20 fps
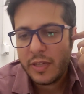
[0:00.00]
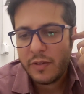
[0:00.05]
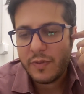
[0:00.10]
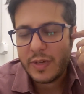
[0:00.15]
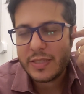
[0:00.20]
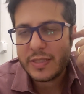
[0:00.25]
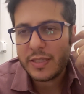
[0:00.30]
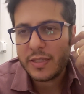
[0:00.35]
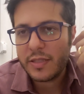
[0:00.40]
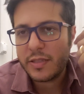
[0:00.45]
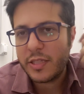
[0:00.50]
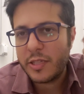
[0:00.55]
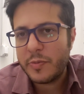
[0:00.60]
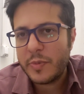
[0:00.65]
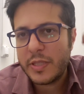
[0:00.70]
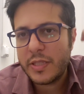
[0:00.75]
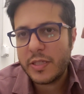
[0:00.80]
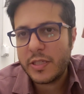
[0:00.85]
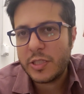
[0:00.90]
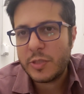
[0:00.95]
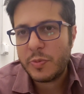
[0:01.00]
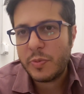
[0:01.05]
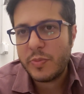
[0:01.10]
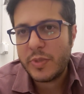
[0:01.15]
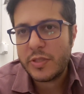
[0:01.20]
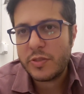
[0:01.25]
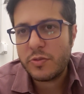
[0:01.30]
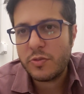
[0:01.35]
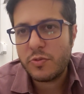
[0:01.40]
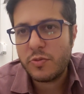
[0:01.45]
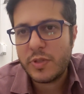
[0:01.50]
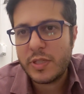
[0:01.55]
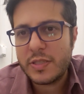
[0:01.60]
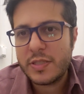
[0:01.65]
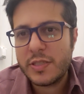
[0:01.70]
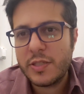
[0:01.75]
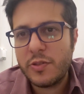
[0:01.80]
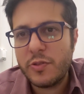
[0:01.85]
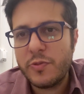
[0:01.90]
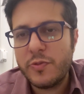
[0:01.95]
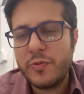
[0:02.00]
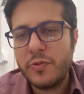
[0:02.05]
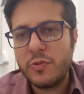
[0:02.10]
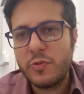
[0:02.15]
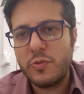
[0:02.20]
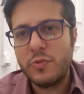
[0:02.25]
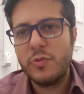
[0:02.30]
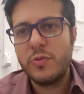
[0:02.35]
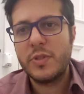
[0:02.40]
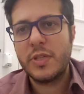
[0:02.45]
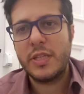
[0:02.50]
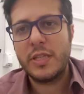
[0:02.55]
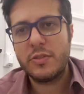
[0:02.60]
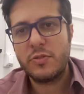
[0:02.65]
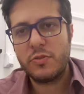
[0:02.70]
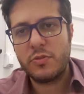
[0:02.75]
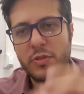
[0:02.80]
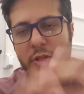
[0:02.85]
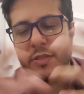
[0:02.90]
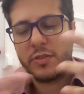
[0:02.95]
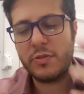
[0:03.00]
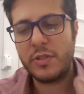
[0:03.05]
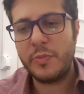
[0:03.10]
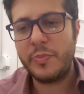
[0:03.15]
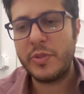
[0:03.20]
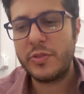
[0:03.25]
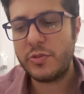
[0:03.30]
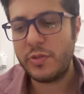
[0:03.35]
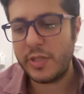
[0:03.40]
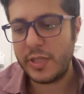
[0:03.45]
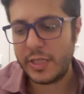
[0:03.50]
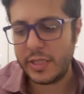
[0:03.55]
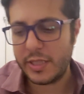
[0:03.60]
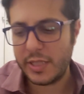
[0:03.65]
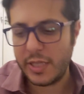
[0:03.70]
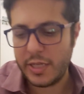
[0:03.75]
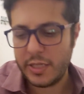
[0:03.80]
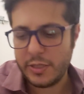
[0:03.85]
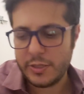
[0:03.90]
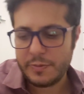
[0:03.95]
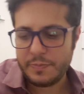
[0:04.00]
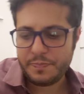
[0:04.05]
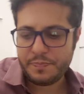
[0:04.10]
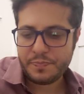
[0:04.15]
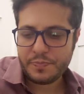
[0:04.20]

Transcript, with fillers: vai ser determinante para uma estruturação futura, né? estruturação da personalidade.